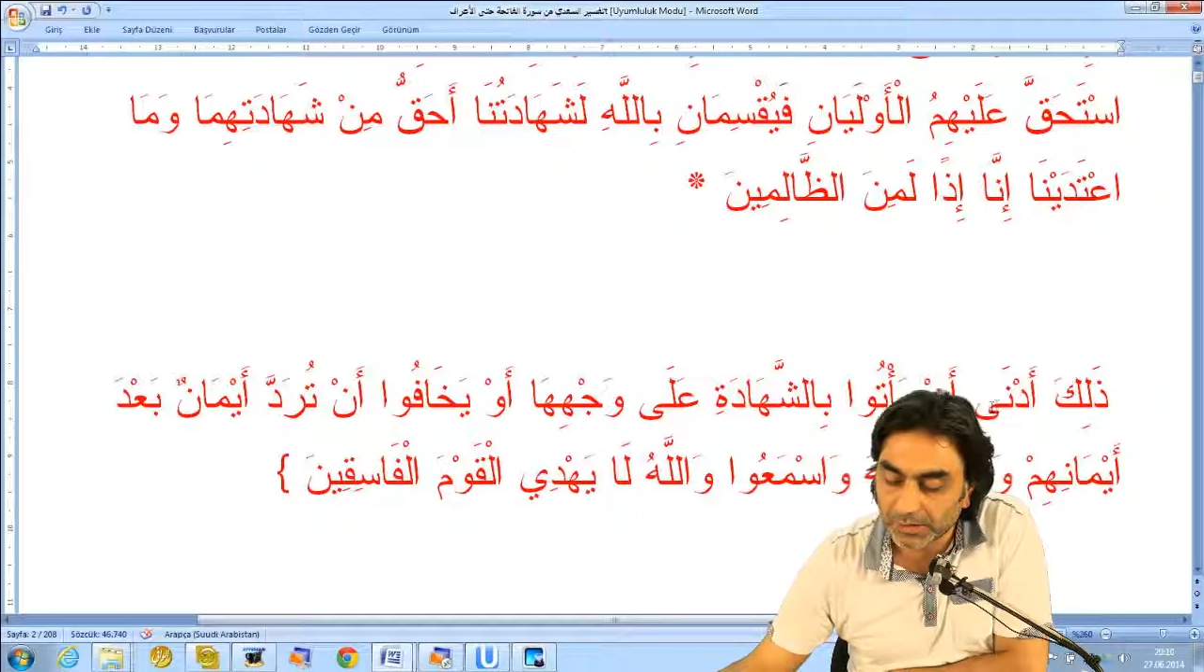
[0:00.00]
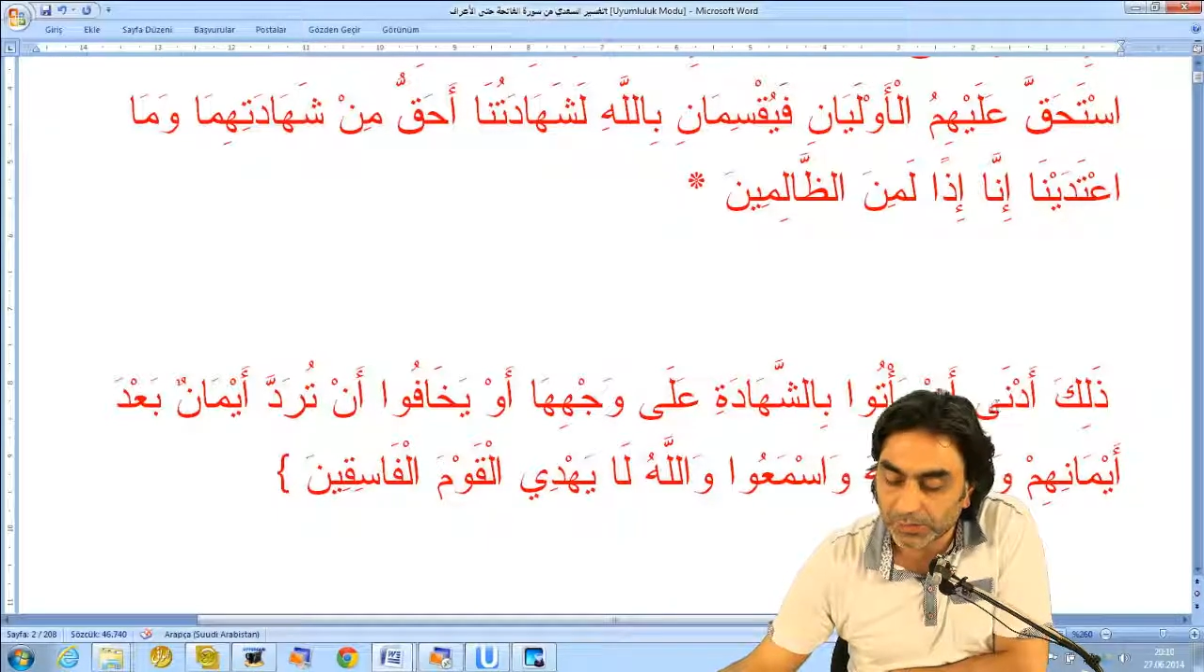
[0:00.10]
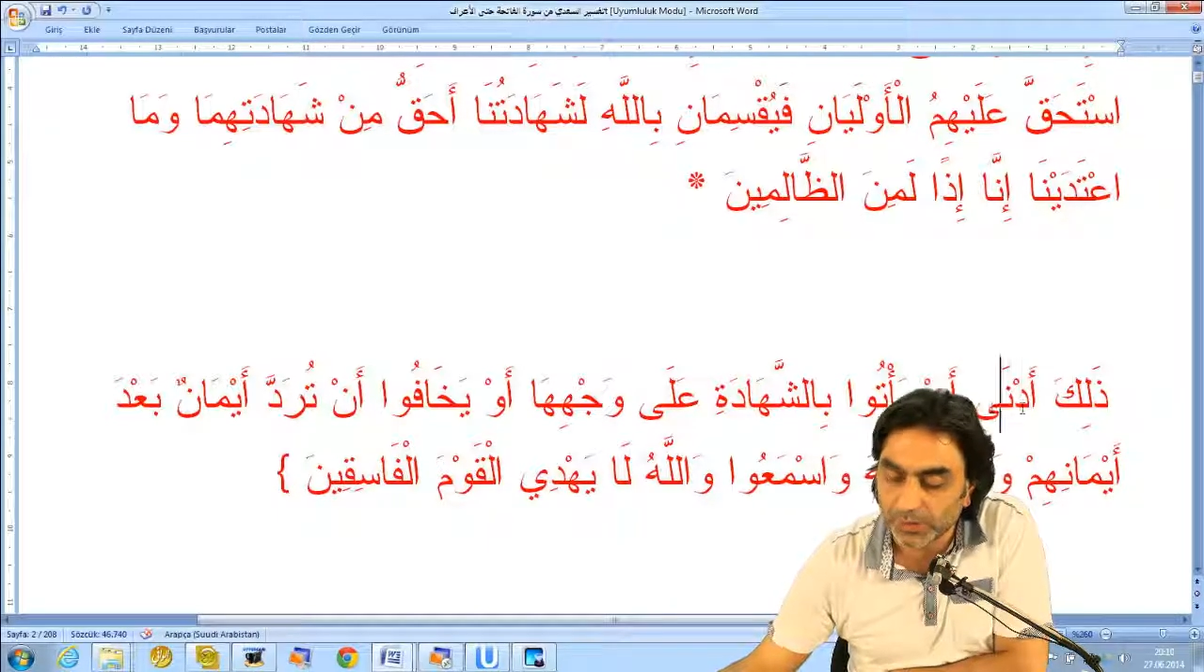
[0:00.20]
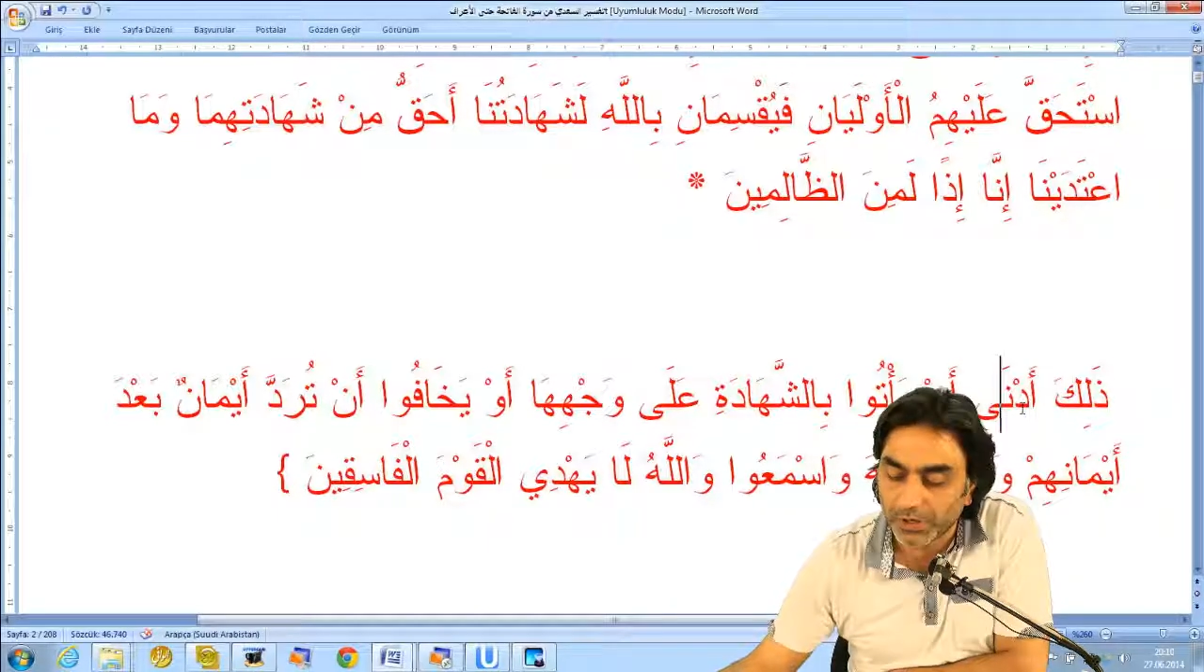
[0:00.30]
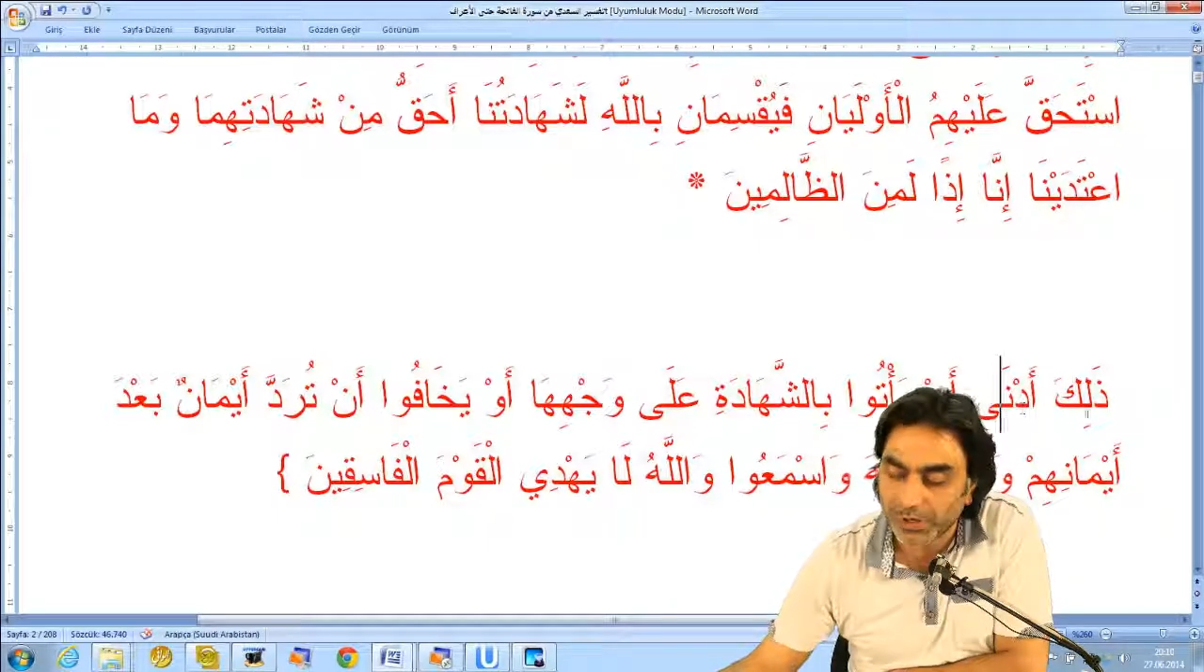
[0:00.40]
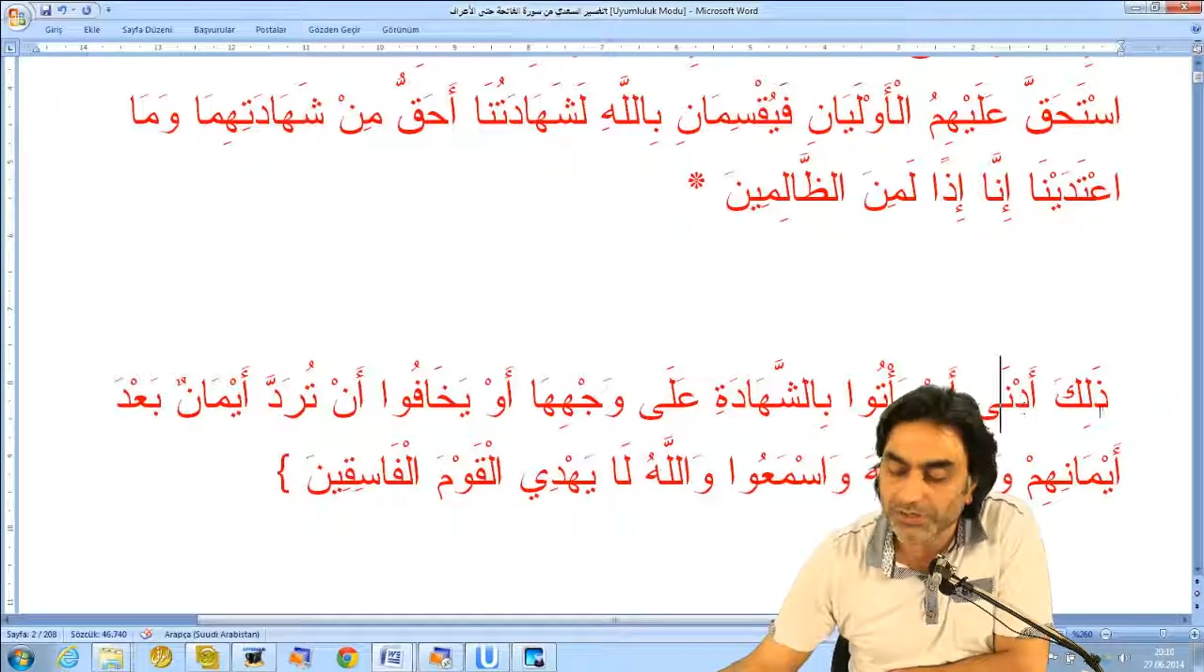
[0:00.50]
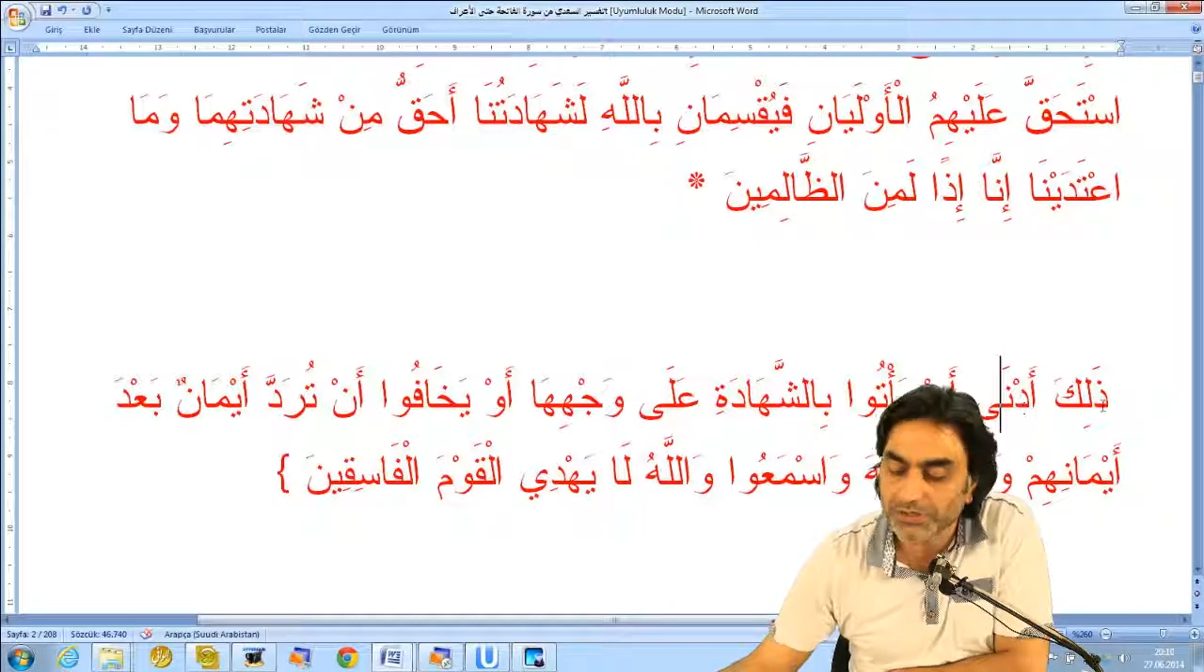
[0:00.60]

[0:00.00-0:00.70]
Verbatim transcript: bu en